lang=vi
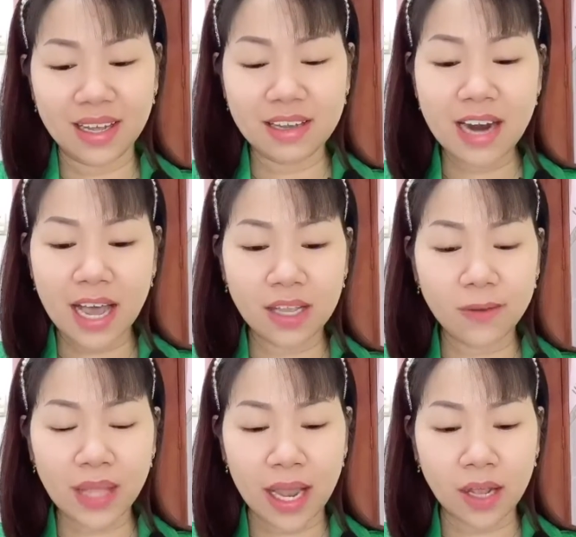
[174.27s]
dưới đây
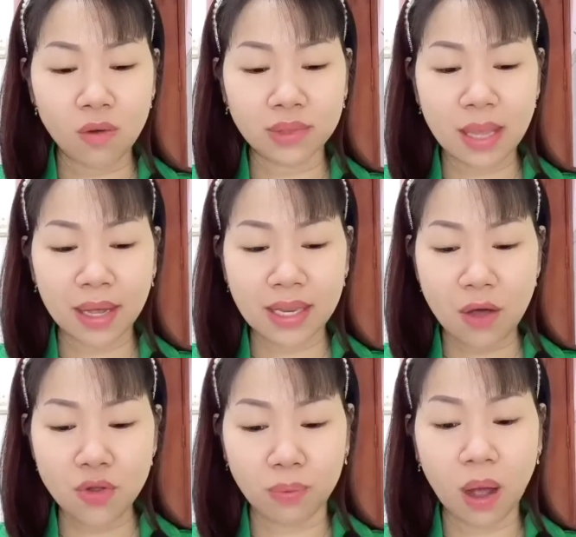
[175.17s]
chúng ta hãy cùng xem cách
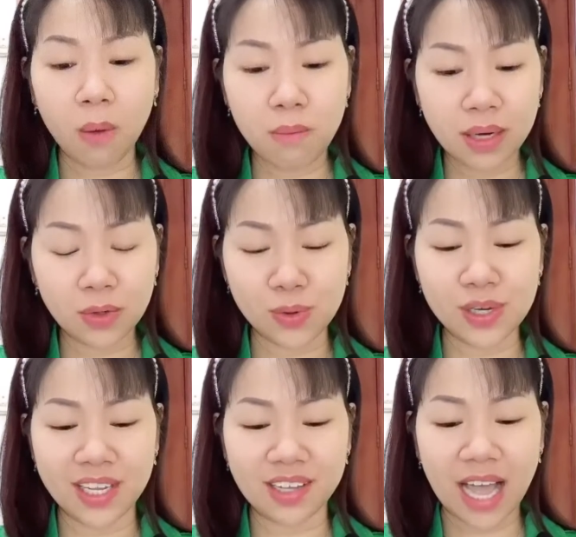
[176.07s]
giáo dục thông minh của
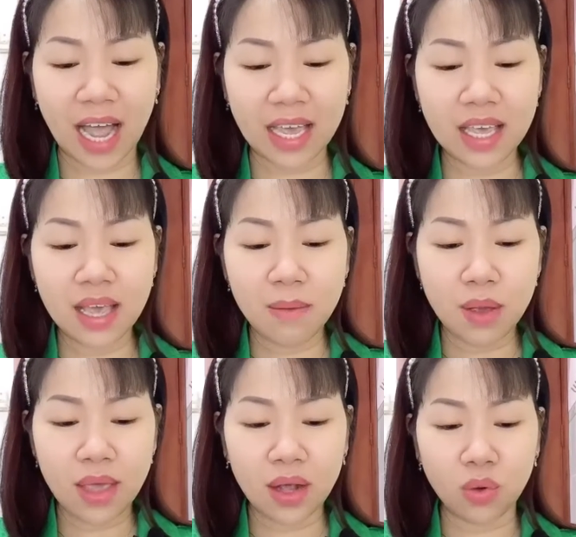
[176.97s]
người do thái
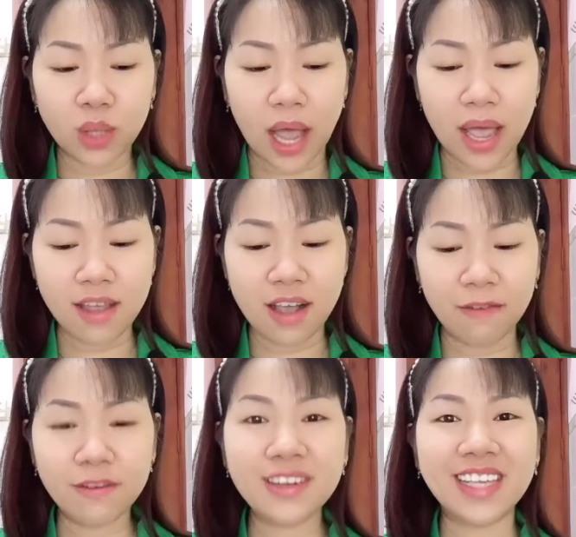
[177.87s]
biểu hiện cụ thể ở những
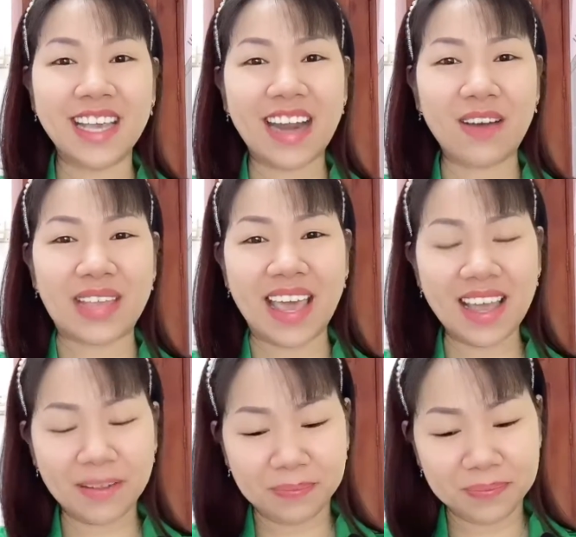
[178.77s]
phương diện nào
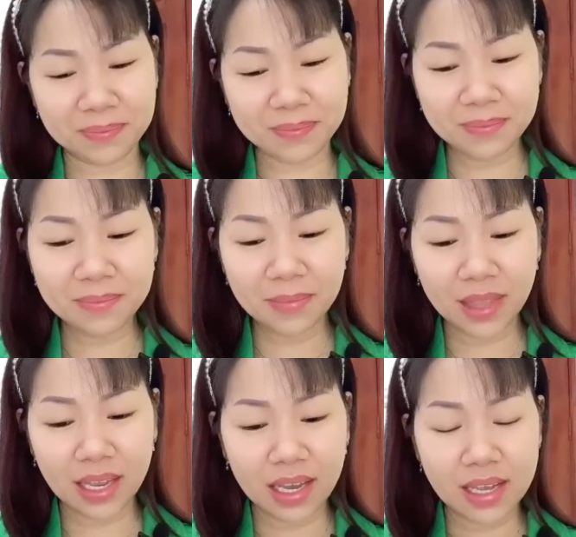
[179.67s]
nhé
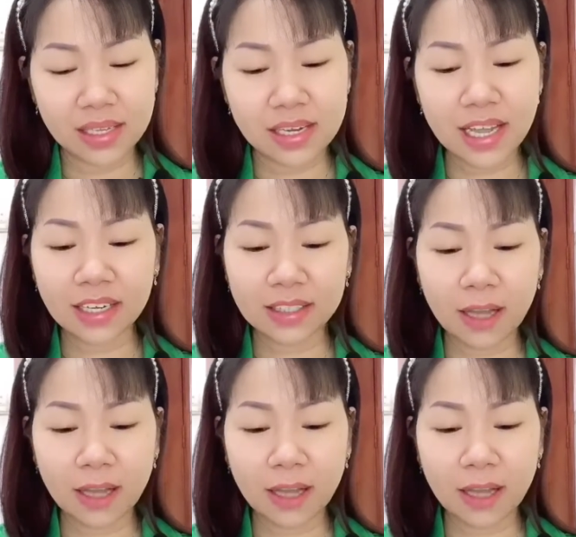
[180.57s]
thứ nhất